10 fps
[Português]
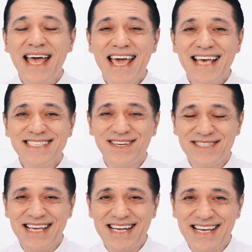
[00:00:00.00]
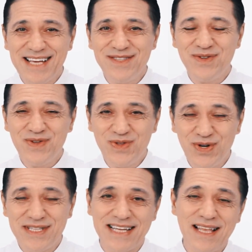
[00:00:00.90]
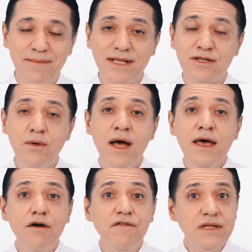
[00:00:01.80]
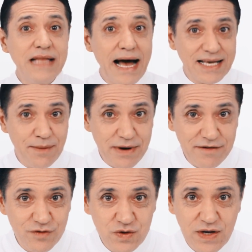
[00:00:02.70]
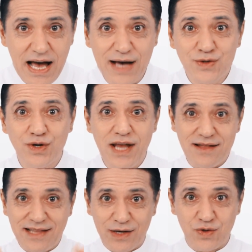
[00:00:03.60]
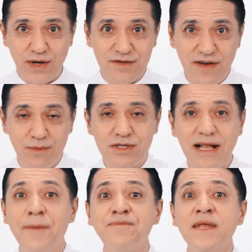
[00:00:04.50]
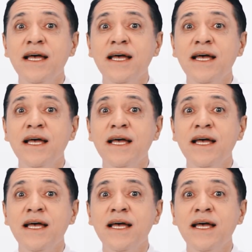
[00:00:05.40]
Esse é o segredo do tratamento. Então, eu vou dar aqui para você as orientações. Vamos lá.